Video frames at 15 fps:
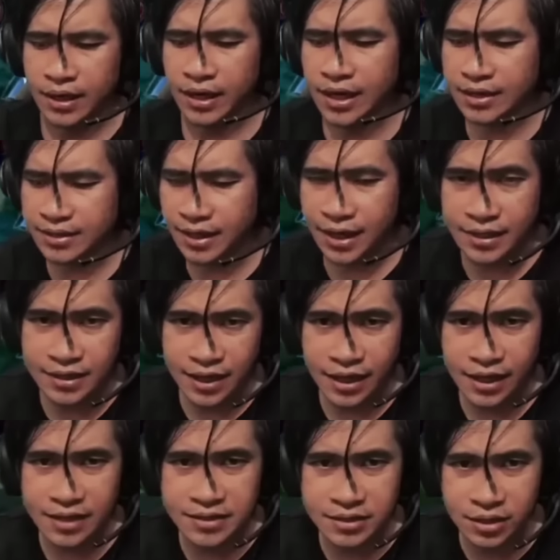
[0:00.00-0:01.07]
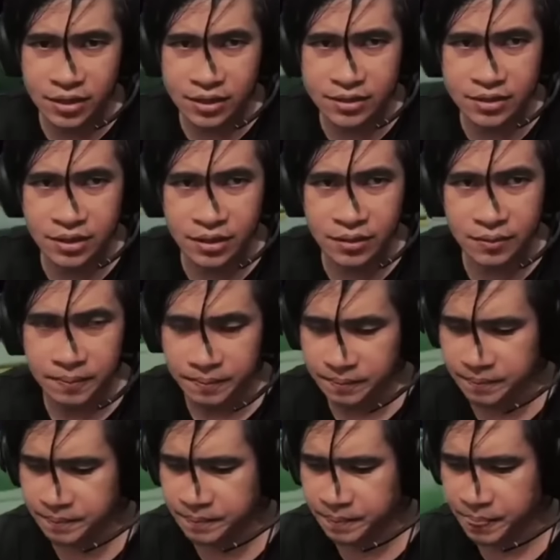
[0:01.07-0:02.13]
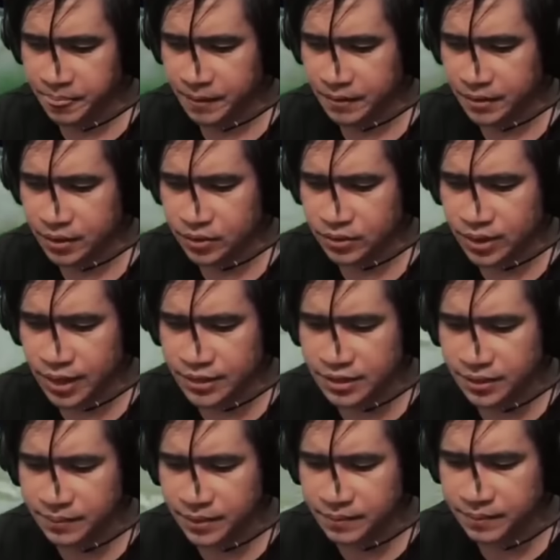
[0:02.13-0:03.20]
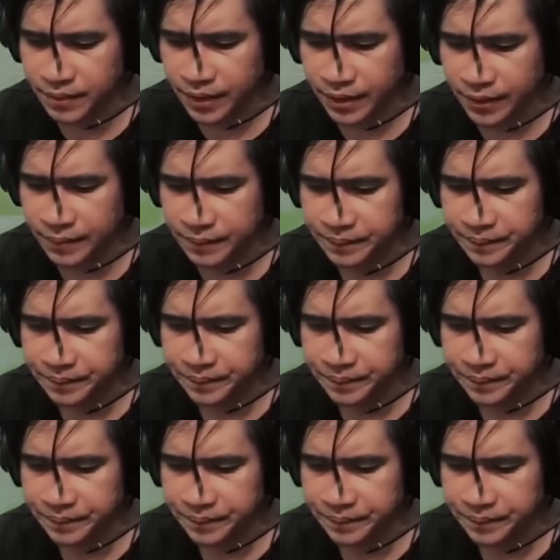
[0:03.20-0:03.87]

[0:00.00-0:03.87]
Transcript: Ayan, tara, tara, let's go, let's go. Dito tayo sa mid, pre.